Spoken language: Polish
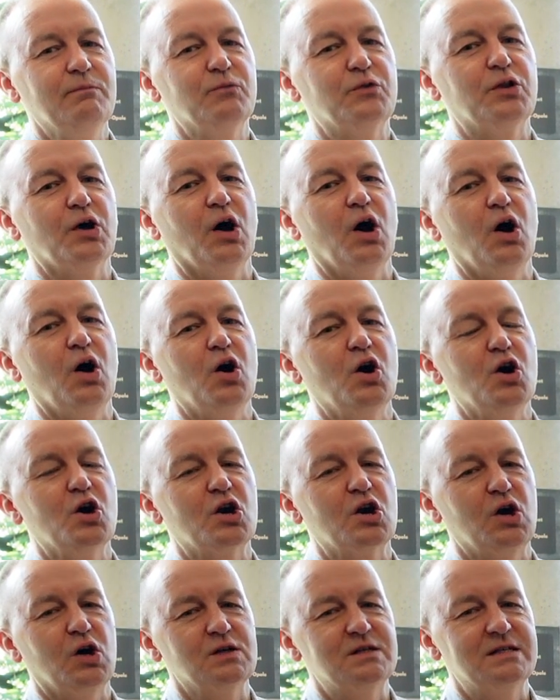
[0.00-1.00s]
to
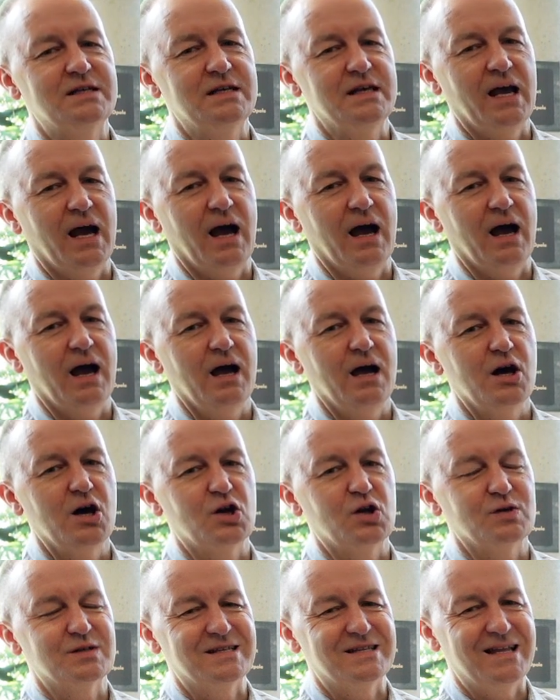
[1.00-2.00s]
Rosja
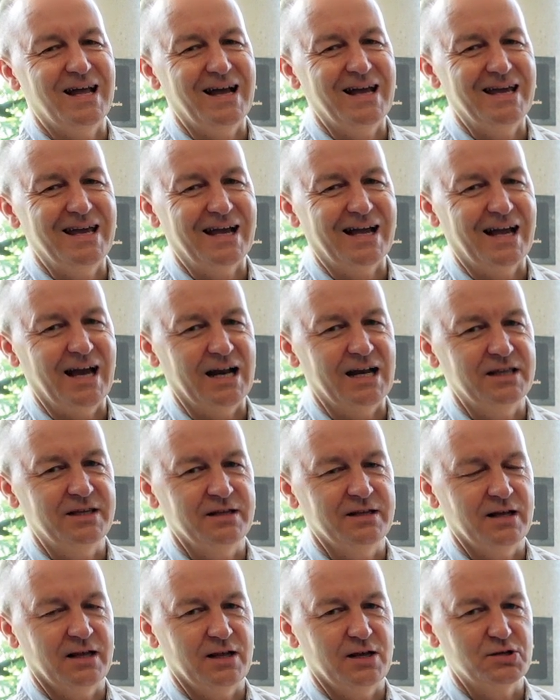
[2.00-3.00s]
rozdaje
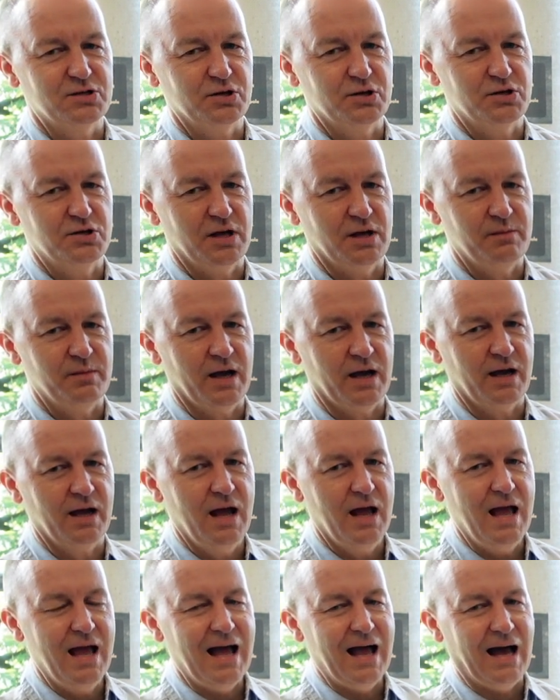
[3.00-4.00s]
karty na naszych ziemiach,
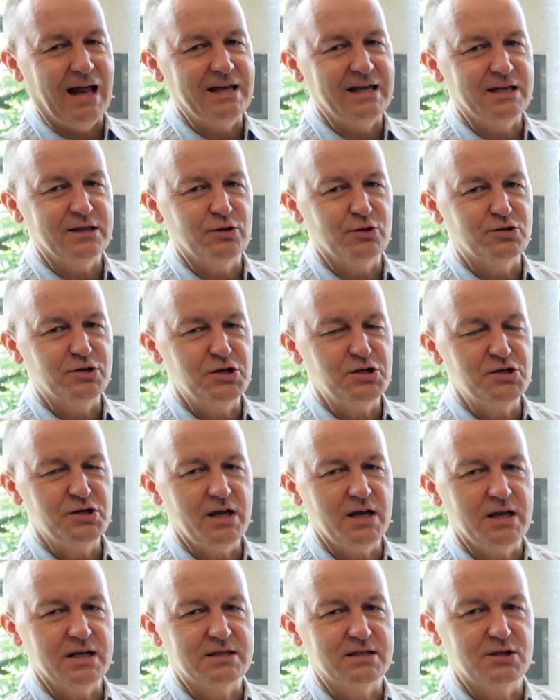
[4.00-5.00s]
ale
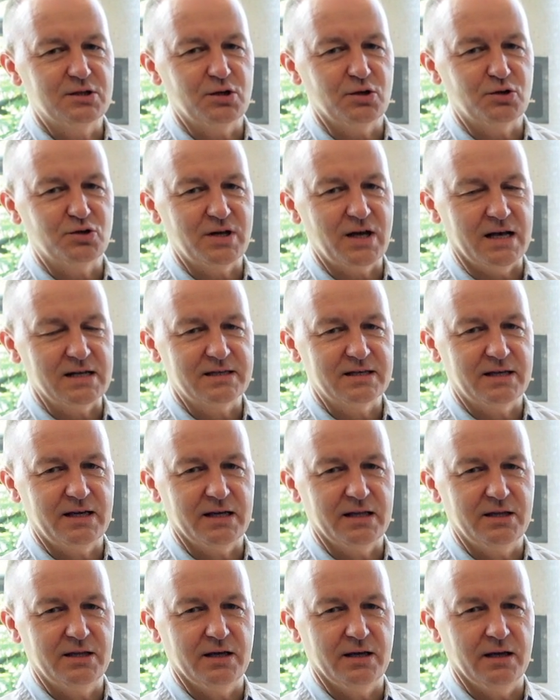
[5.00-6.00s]
jednocześnie jest to czas,
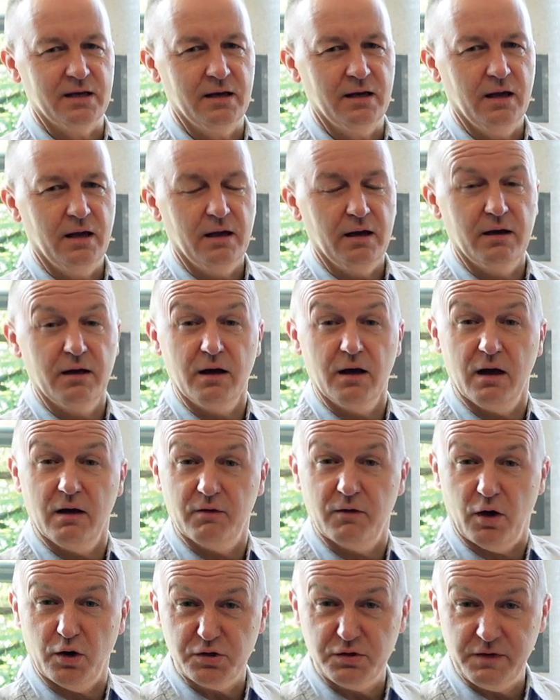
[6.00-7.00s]
kiedy
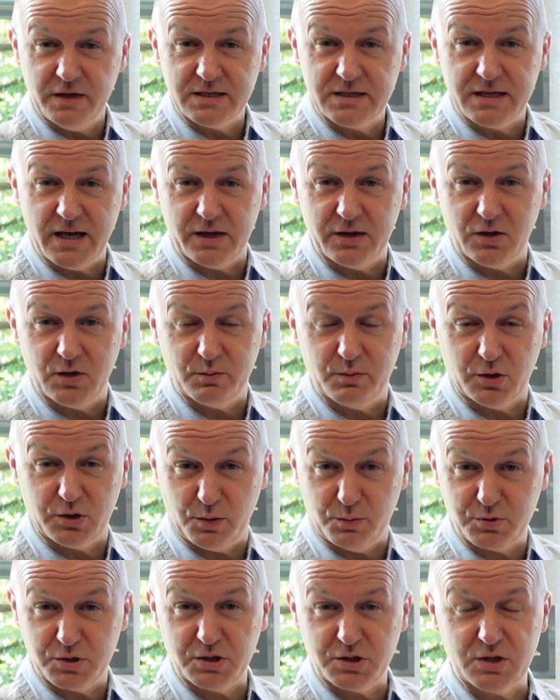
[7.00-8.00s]
oświeceni, bo
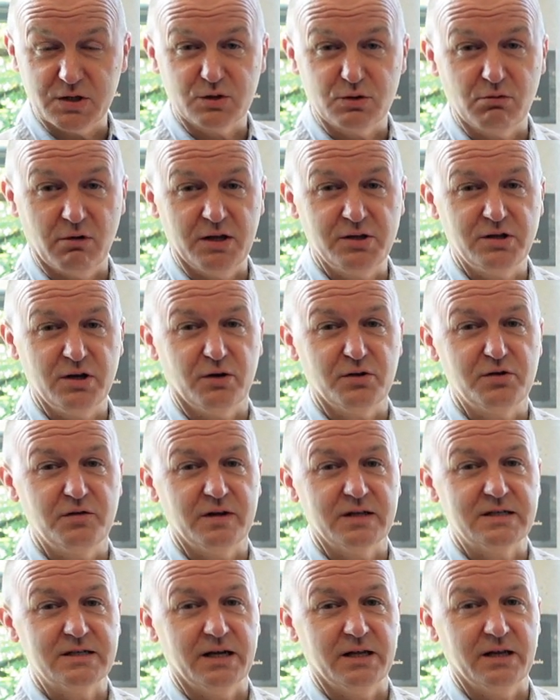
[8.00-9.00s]
to przecież stulecie
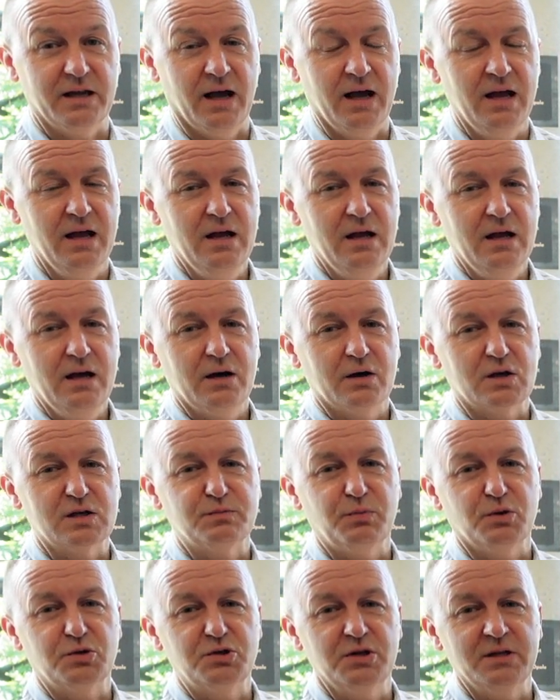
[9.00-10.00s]
oświecenia
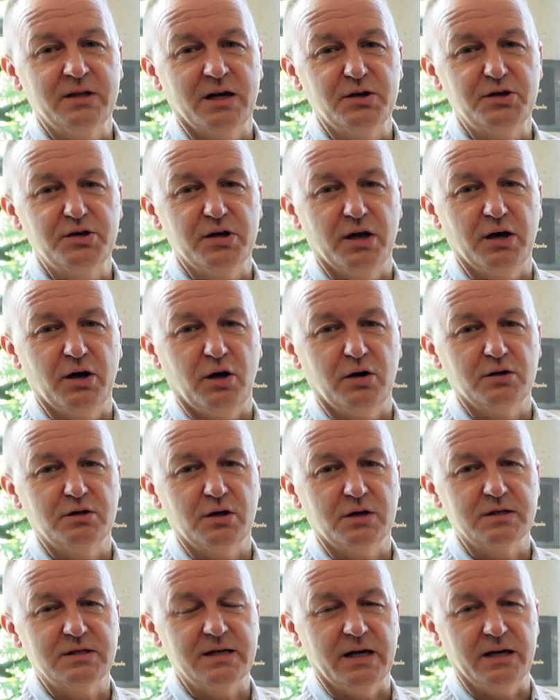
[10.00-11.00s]
rozpoczyna się
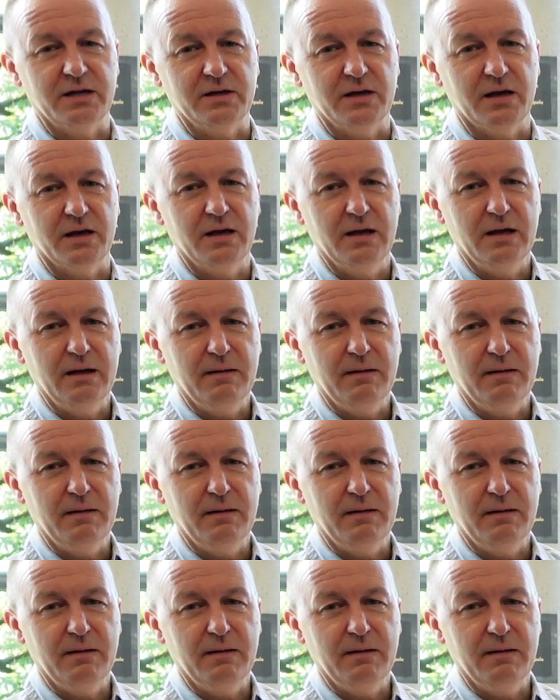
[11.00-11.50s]
odrodzenie.